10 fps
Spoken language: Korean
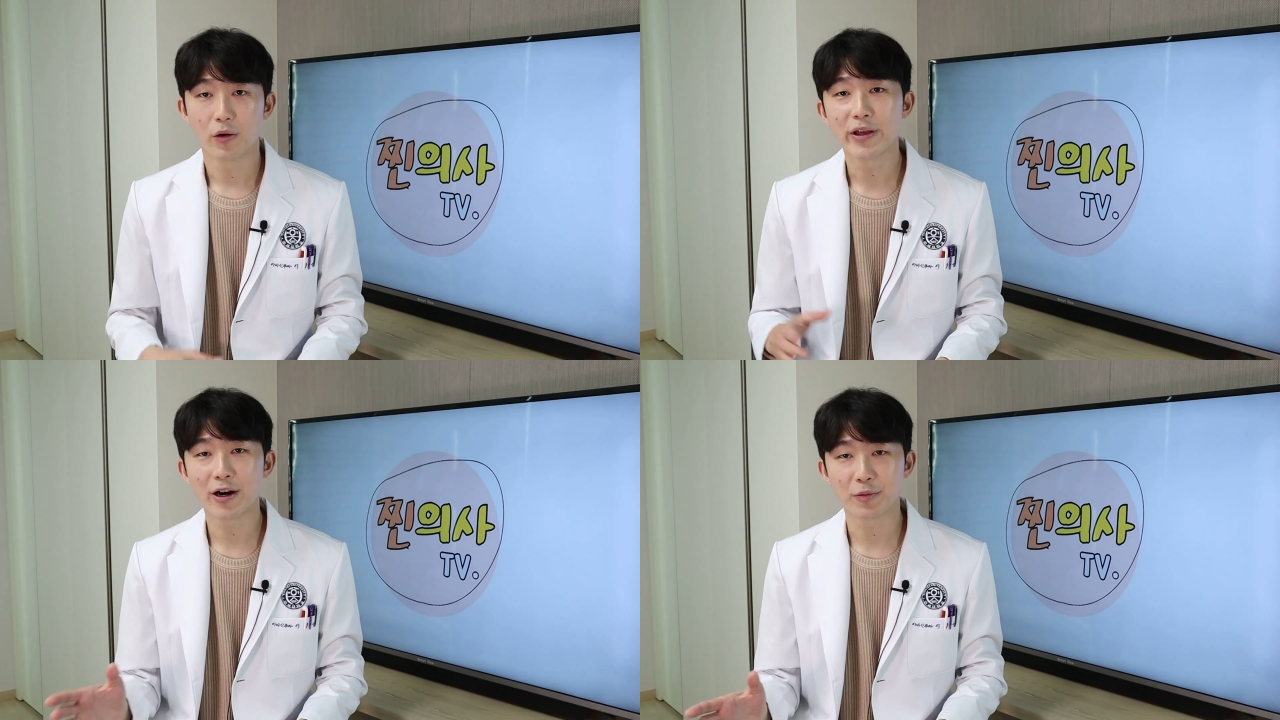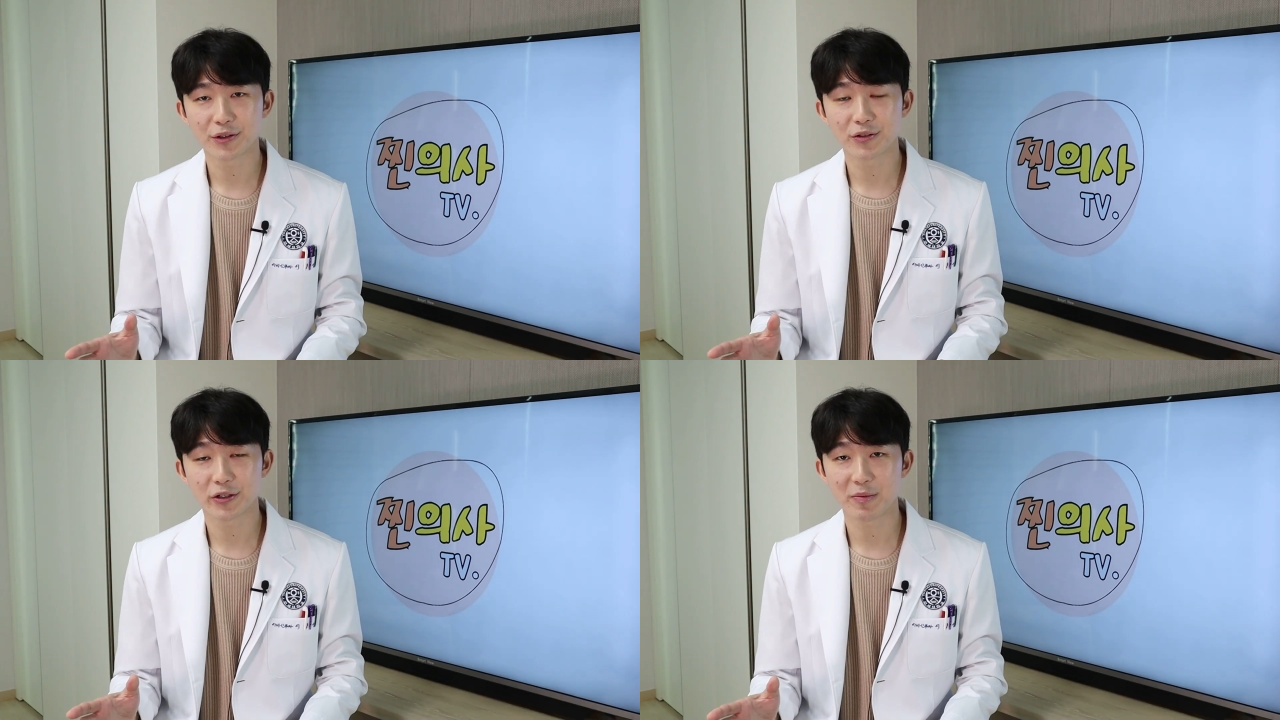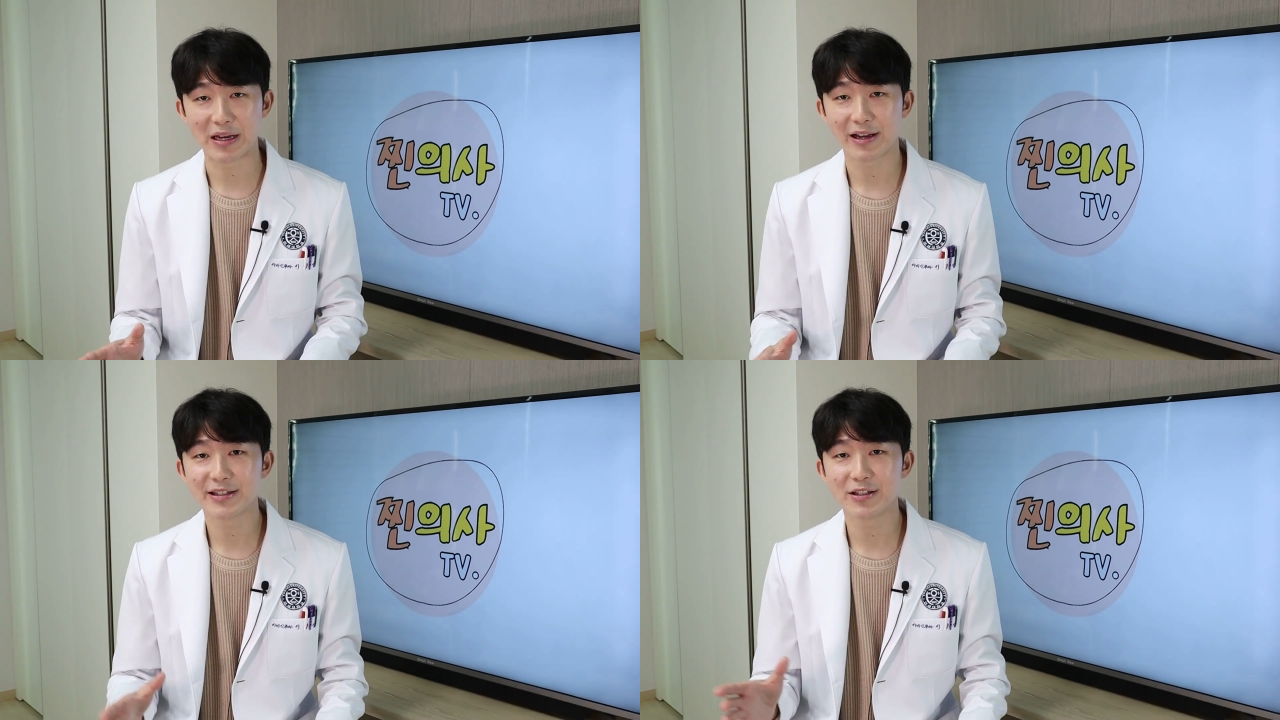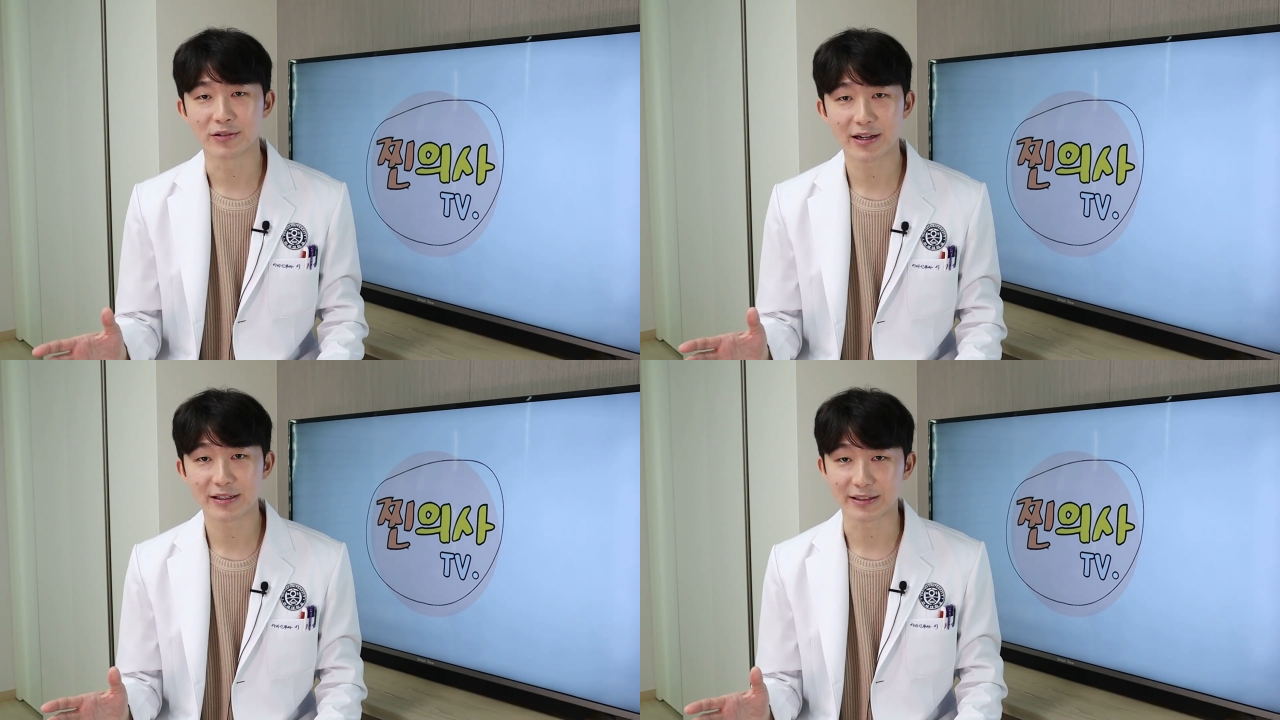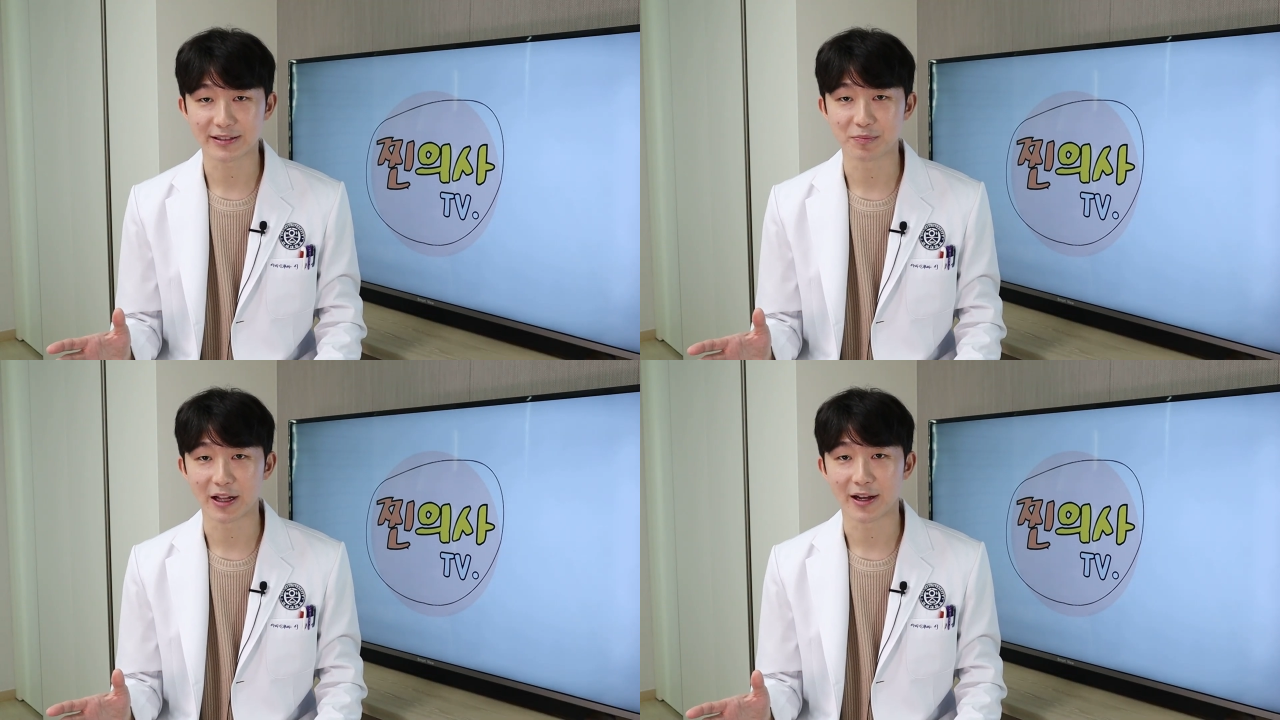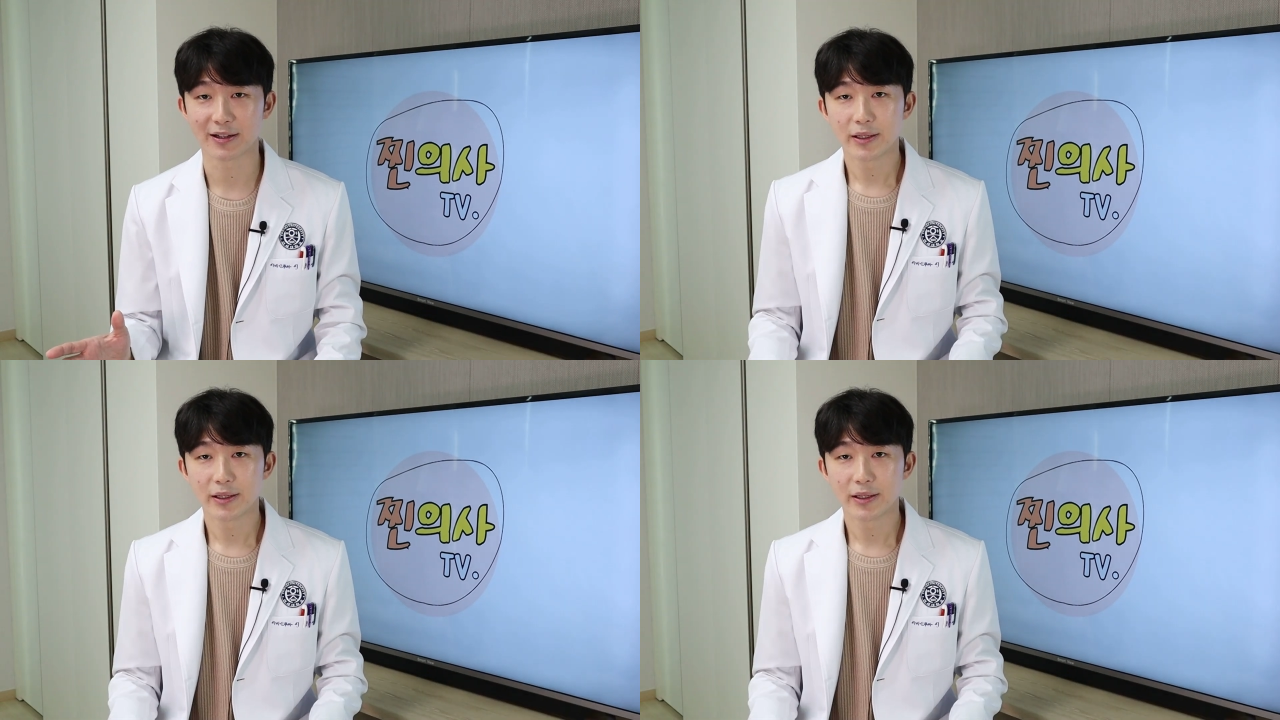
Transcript: 어이가 없었던 적이 많아 이 영상을 찍습니다.